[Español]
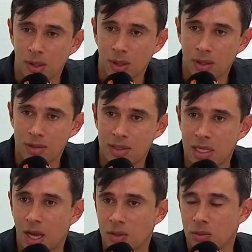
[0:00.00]
si eh,
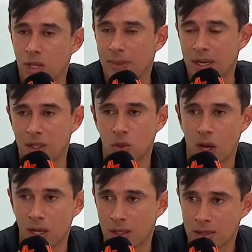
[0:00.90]
sí hay un tema
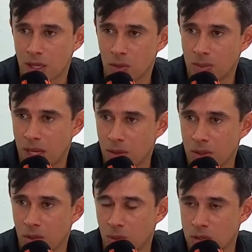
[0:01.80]
natural en el ser humano
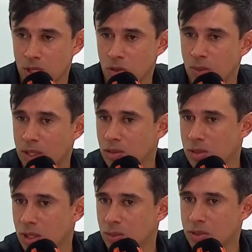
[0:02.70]
y como seres
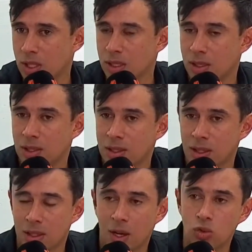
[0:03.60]
humanos tenemos que
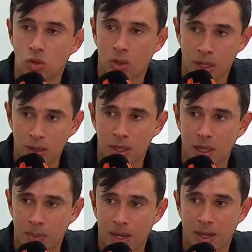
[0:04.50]
tener
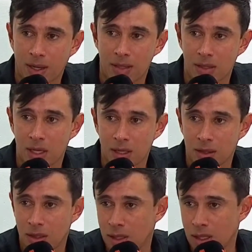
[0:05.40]
autocrítica para crecer y
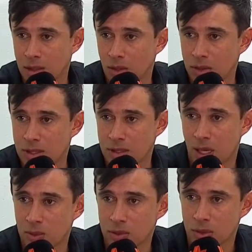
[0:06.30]
entender en dónde
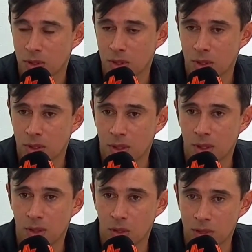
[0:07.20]
estamos.
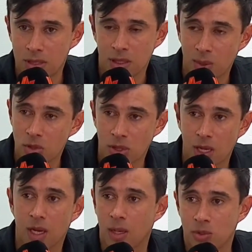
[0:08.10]
Eh, dónde estamos,
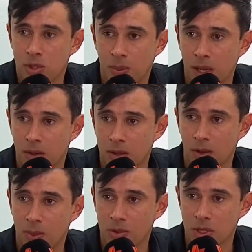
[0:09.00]
qué queremos y para dónde
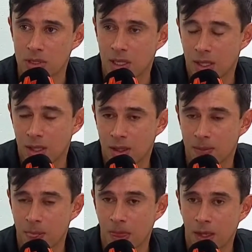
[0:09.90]
vamos. Así
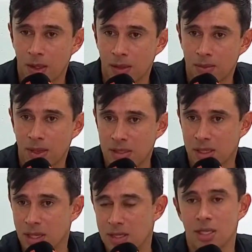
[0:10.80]
que más
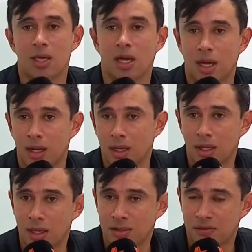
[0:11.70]
allá de señalar
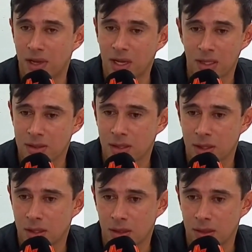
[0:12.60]
eh, esferas,
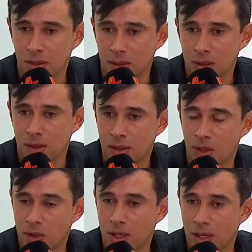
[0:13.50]
eh,
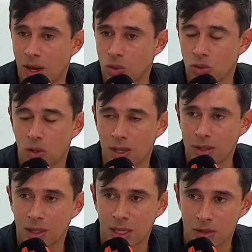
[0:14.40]
creo que la
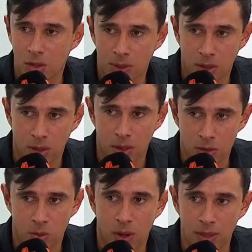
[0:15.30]
autocrítica es lo mejor que
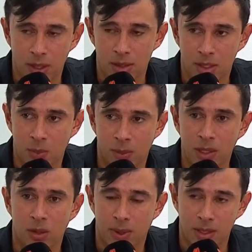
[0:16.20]
nos puede venir en este
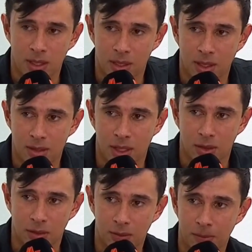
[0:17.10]
momento para seguir
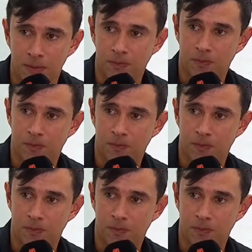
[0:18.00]
creciendo.